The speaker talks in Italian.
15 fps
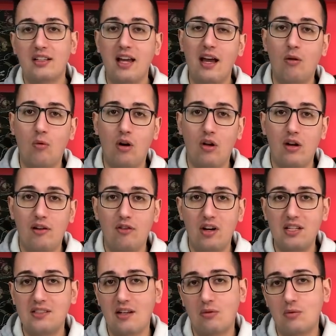che qualora
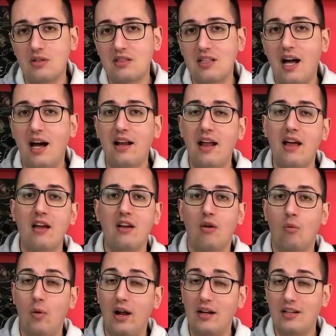voleste acquistare
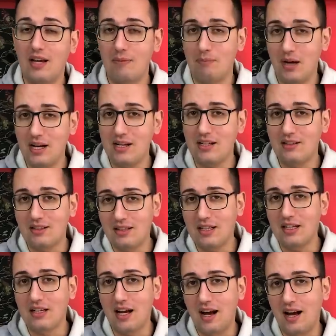qualche
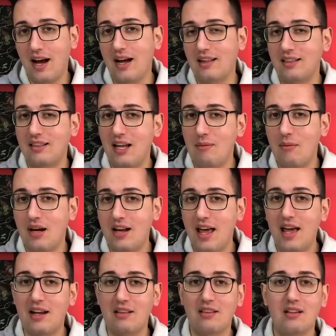magliettina a tema
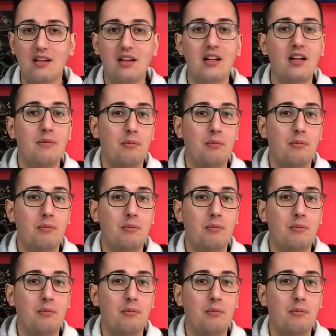nerd,